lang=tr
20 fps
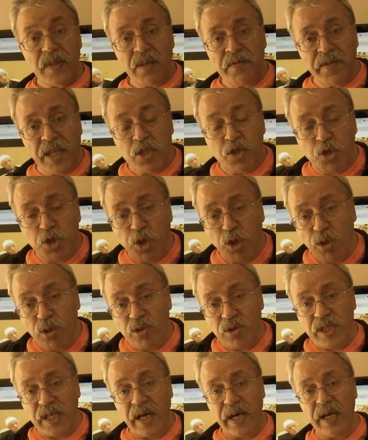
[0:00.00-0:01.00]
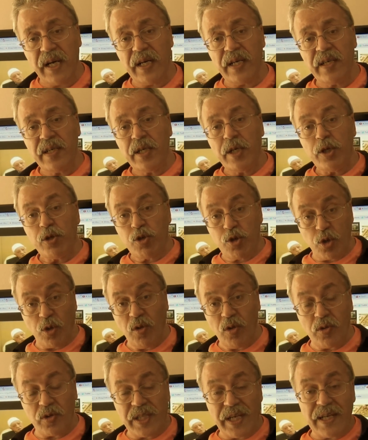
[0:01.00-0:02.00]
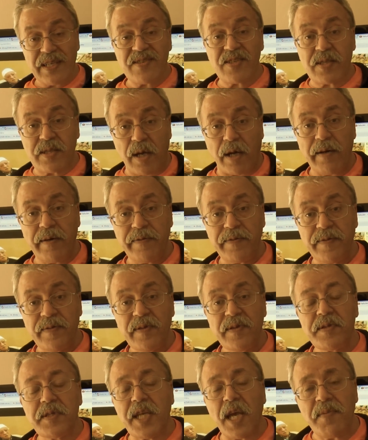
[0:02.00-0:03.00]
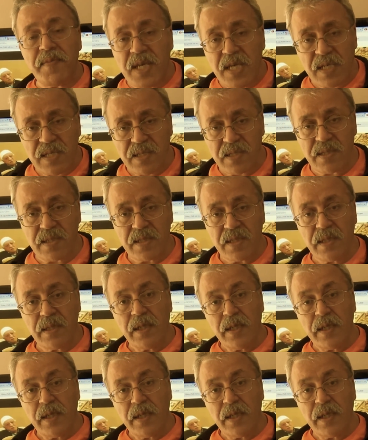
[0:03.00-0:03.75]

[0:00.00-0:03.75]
Ve çoğu da, çoğu da saf, temiz,